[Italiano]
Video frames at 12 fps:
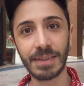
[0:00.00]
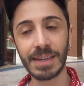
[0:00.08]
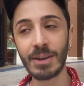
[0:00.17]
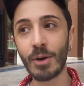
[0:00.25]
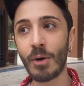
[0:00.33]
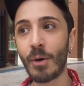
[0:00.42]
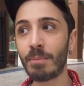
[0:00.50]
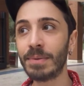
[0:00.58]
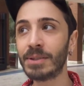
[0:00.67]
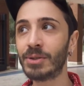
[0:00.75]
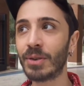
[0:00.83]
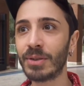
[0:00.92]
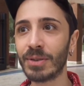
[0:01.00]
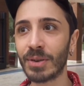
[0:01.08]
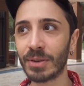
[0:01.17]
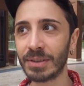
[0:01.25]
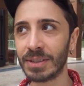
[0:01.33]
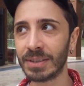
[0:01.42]
Io ho
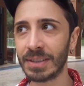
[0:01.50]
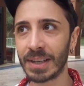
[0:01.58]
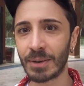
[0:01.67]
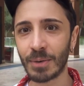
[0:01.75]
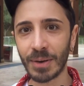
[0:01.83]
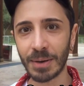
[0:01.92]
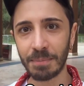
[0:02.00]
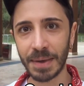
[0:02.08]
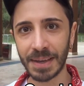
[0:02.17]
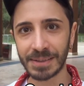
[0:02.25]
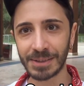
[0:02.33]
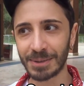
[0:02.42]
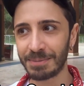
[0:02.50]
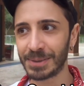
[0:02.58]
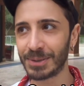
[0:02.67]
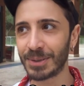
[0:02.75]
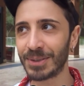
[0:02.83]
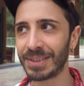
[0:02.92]
bisogno di dire quello che penso, ho
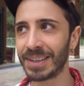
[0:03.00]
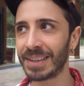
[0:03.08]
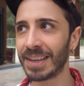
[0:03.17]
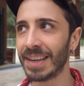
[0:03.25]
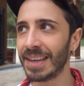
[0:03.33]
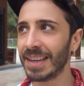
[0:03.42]
bisogno di